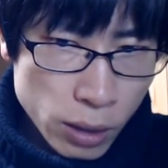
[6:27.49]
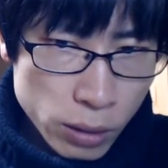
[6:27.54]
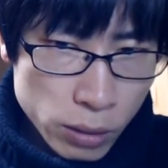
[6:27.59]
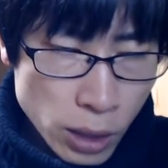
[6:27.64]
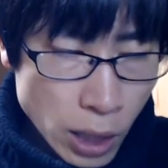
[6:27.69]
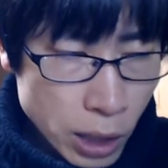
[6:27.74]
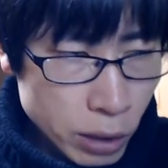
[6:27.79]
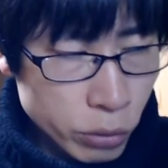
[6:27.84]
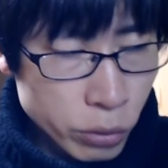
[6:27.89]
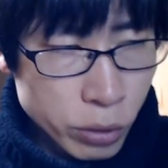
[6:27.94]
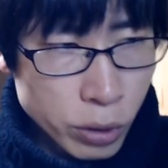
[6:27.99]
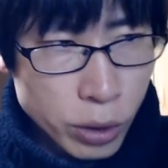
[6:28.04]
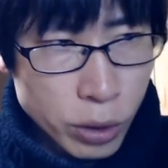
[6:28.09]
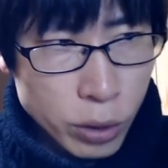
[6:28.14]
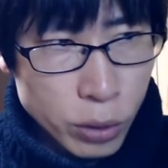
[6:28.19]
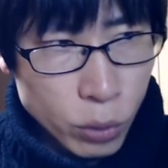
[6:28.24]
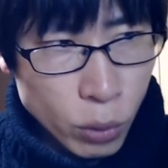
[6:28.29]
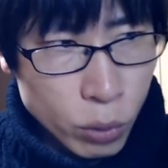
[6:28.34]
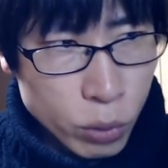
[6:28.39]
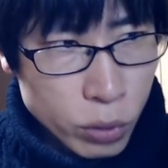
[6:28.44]
約
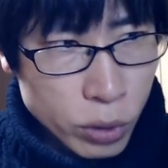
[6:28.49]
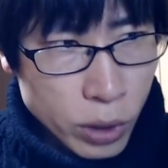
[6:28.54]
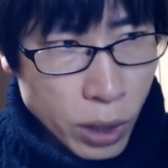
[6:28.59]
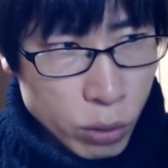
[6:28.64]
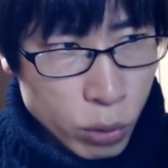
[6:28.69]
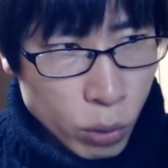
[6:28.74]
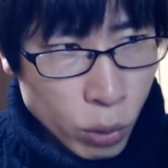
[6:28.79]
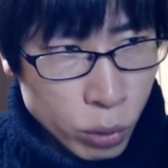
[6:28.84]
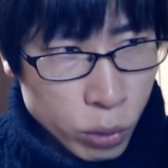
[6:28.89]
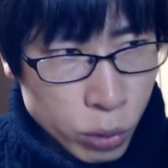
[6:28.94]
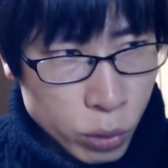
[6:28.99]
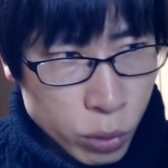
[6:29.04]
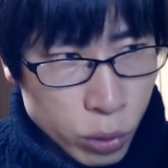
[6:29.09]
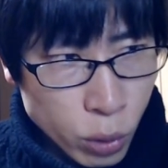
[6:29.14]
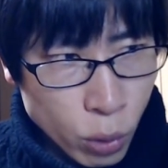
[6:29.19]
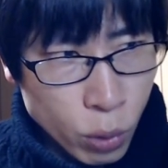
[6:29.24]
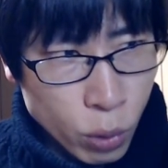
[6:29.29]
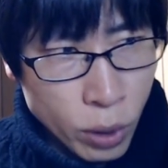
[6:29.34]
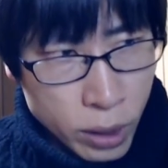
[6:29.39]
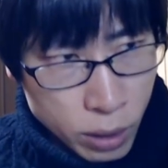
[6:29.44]
450
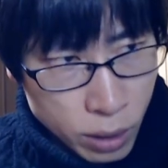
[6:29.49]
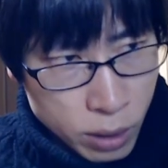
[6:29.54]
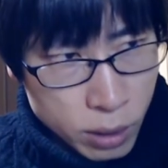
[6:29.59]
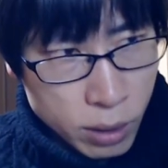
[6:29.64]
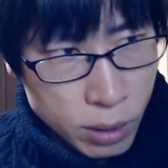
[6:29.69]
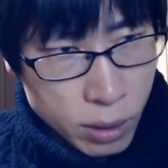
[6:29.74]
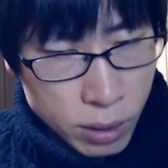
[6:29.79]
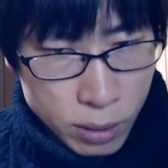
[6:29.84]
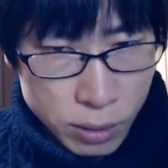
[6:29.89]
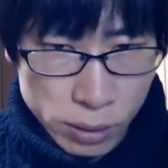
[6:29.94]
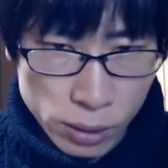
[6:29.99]
兆円です。